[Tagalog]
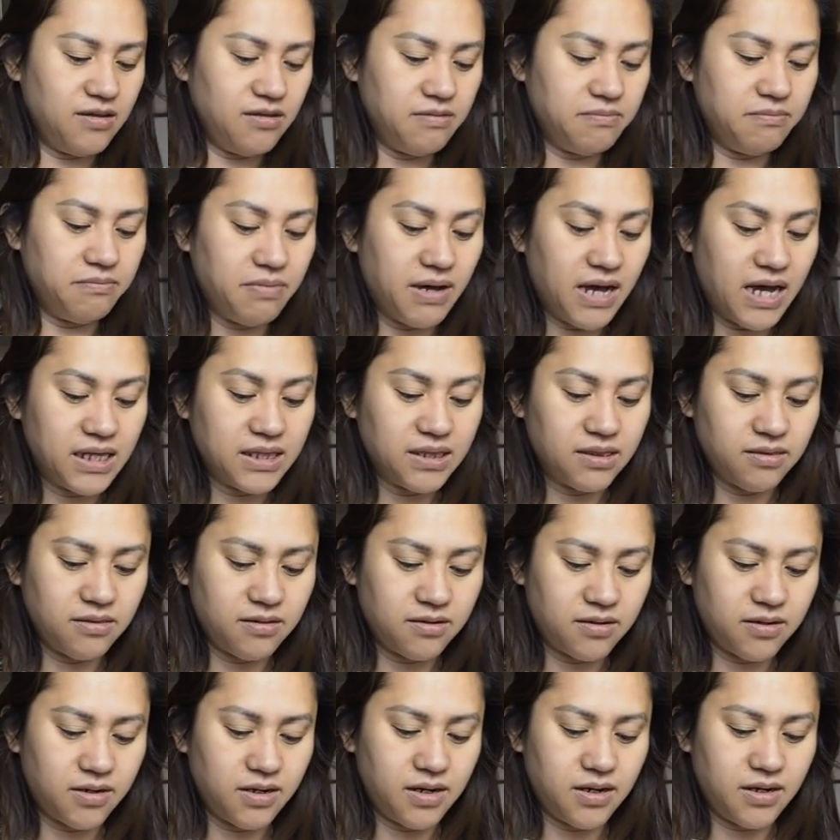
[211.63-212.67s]

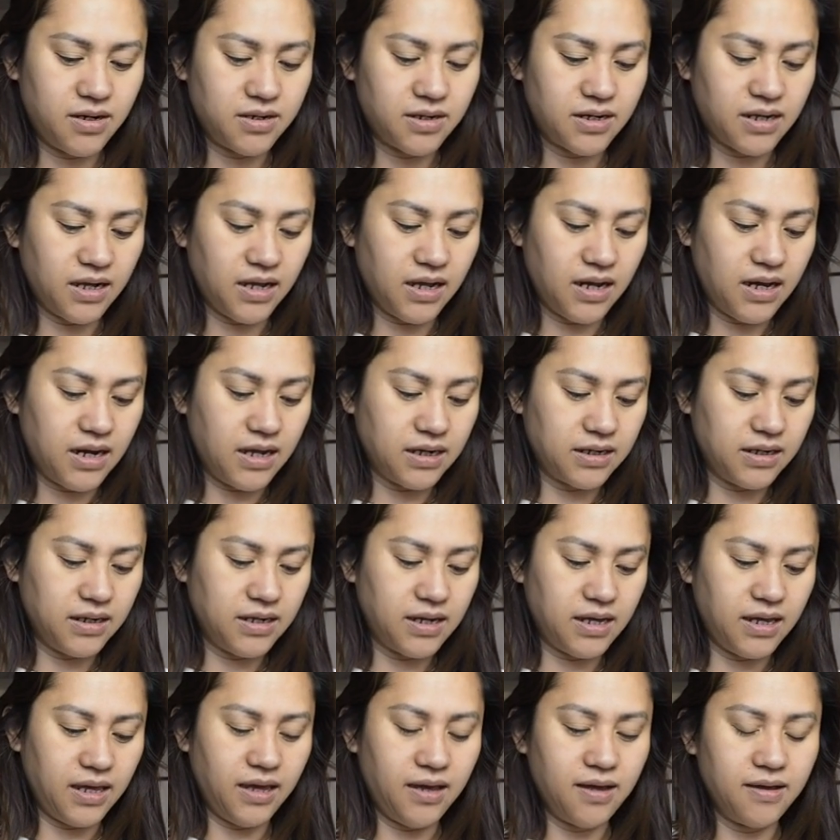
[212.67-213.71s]
Butter
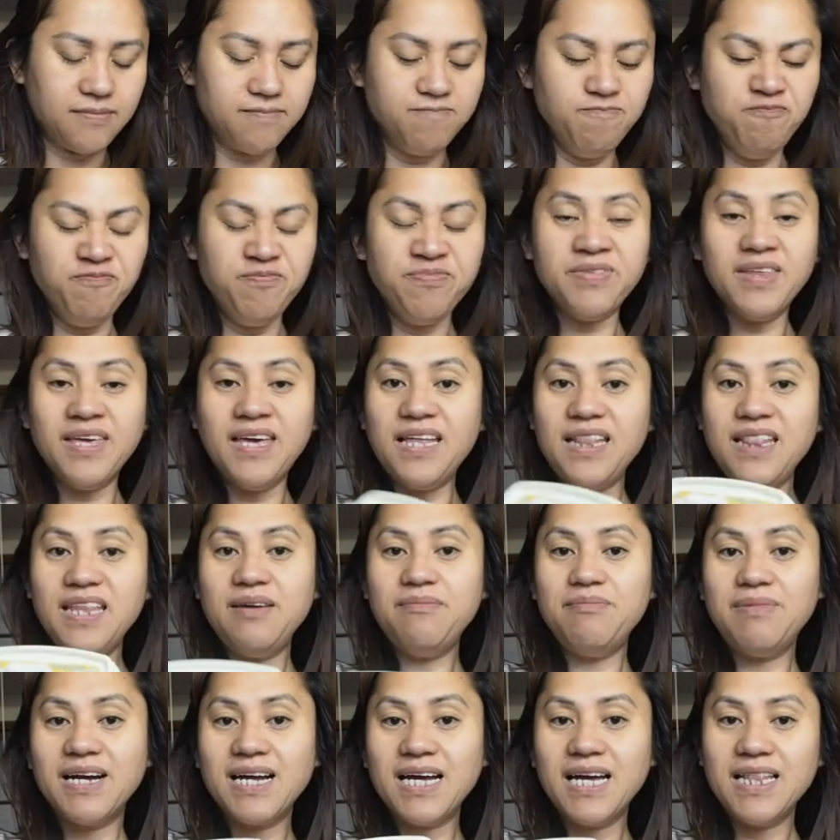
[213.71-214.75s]
nakalagay. Hindi
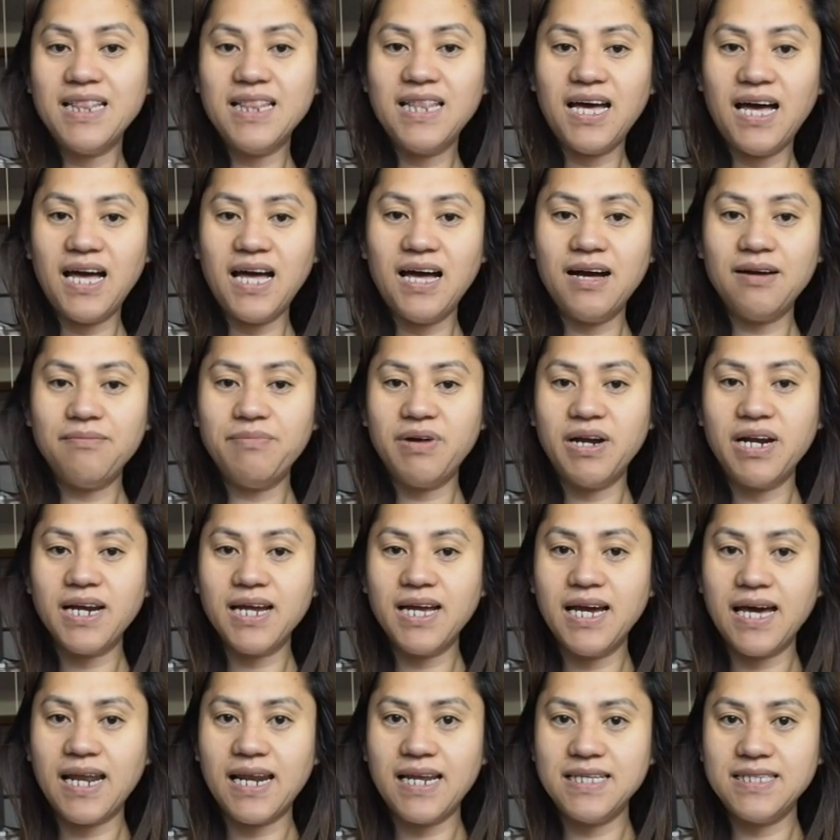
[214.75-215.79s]
maganda ang
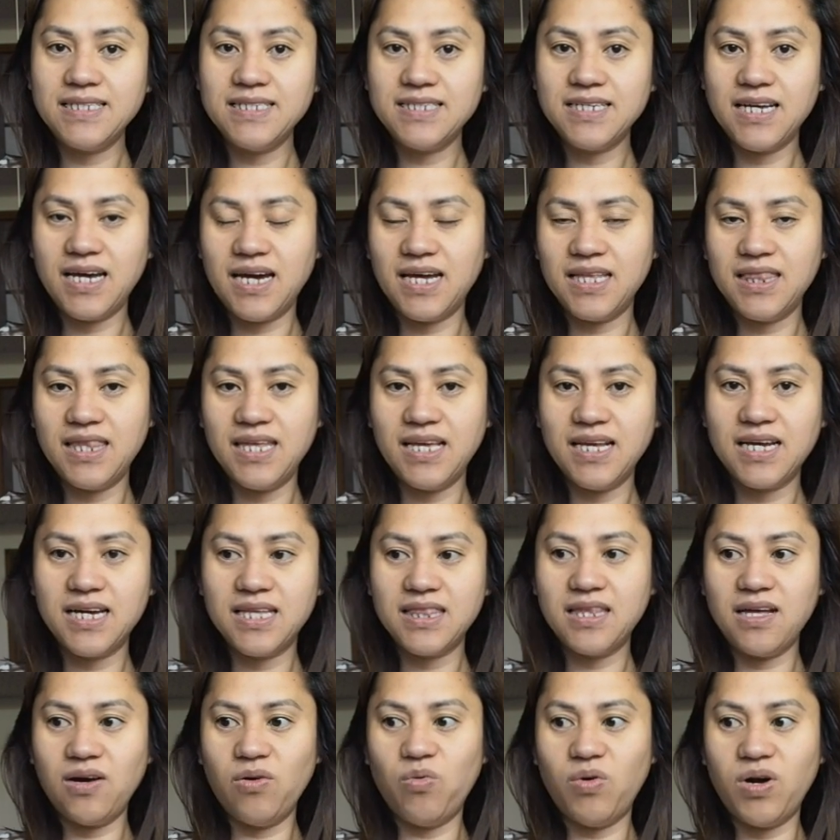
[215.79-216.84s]
margarine sa ating
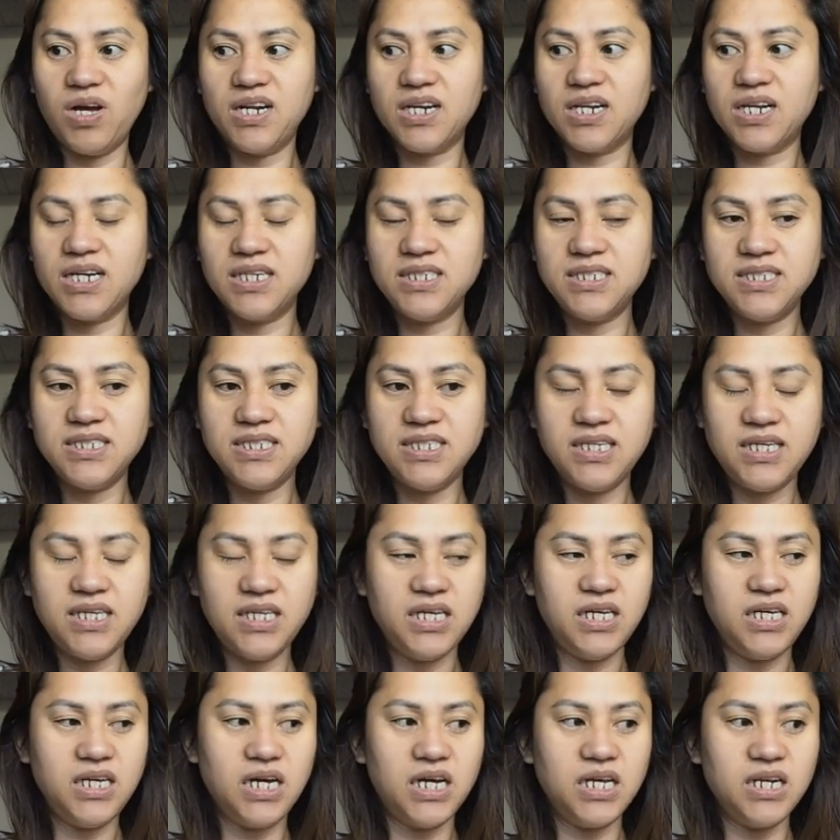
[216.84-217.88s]
katawan
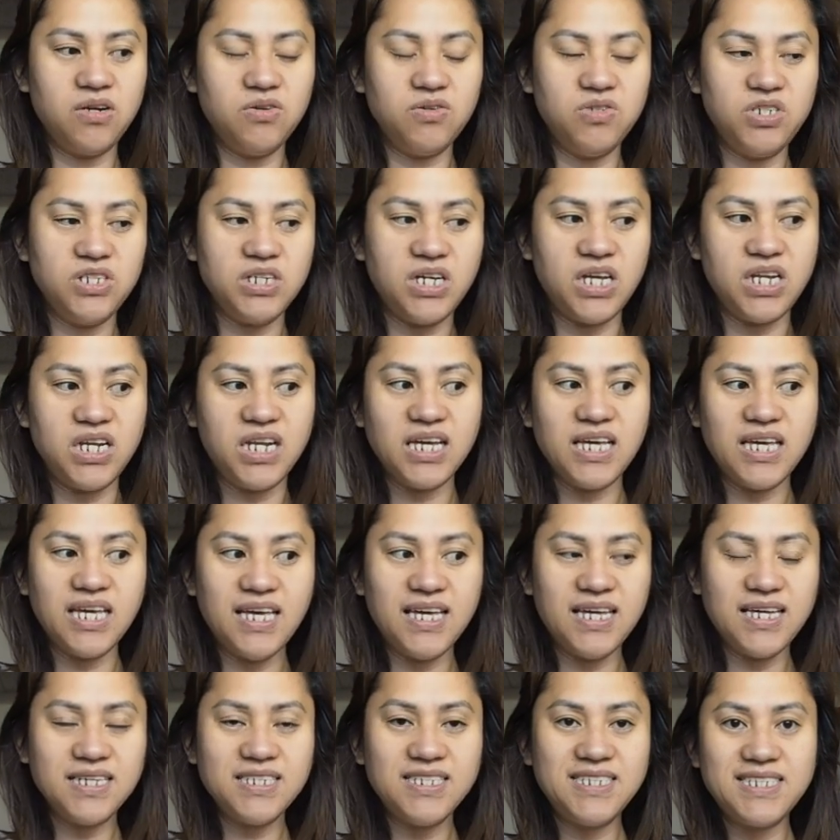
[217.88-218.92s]
kasi ano siya,
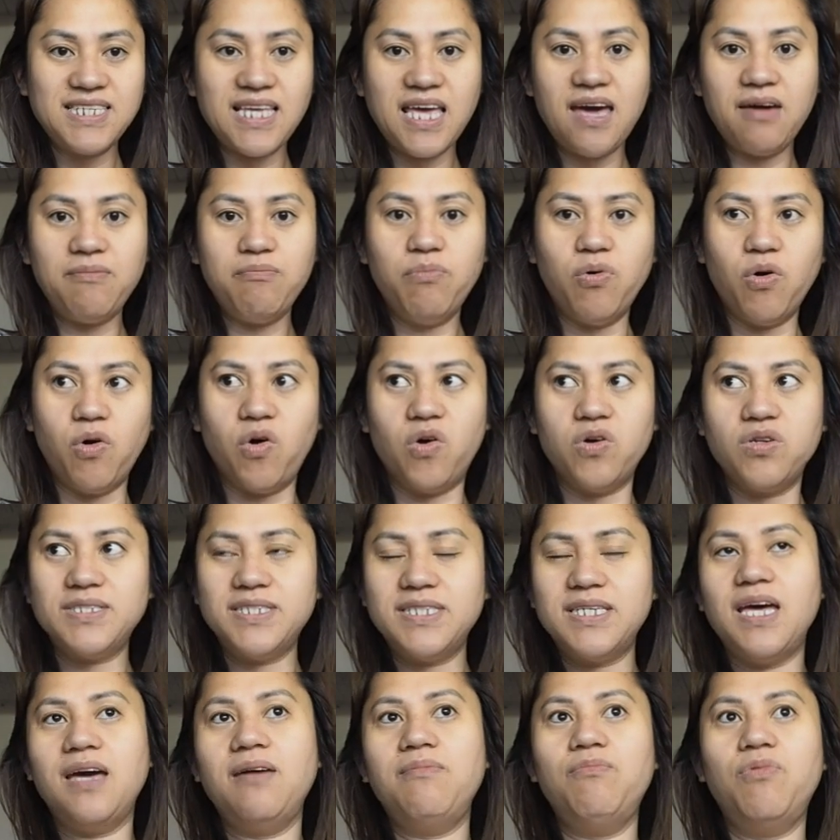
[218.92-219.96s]
naging sebo,
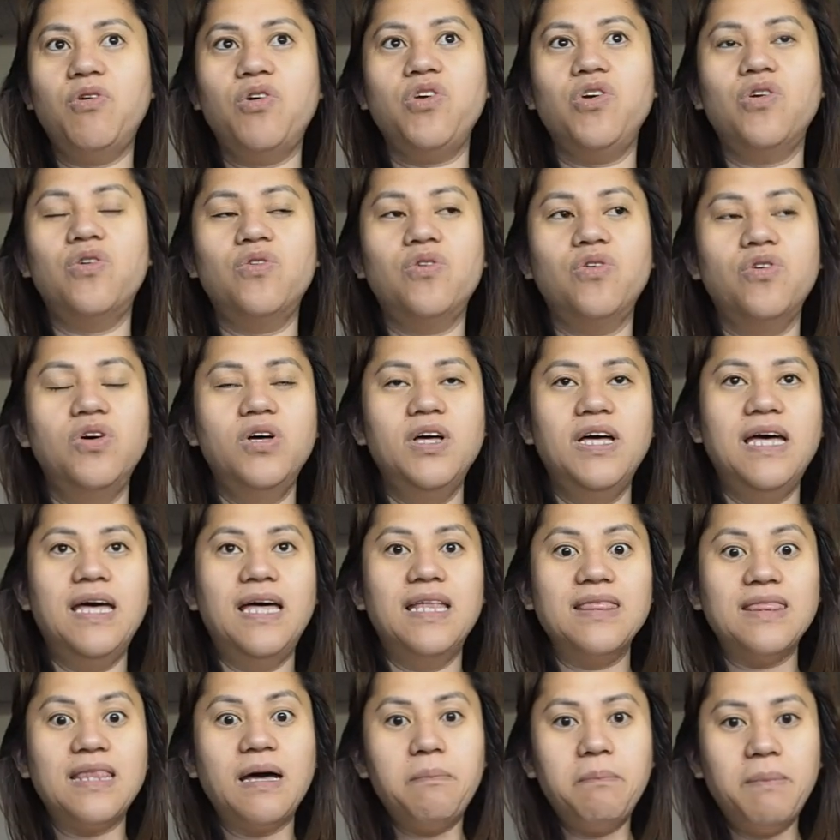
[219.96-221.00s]
sebo yung
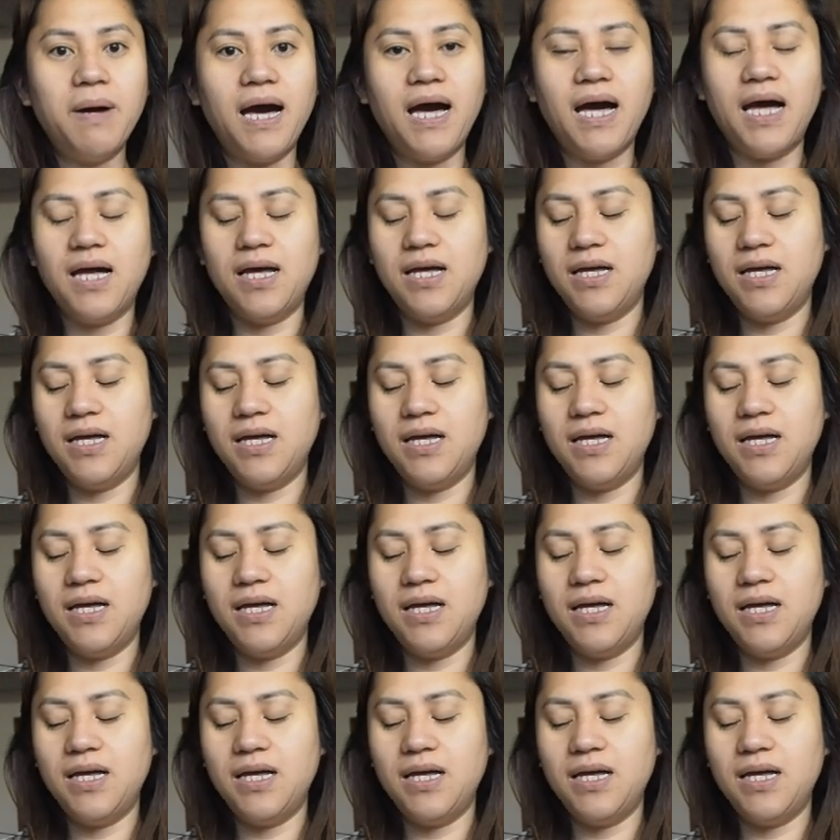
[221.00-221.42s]
taba.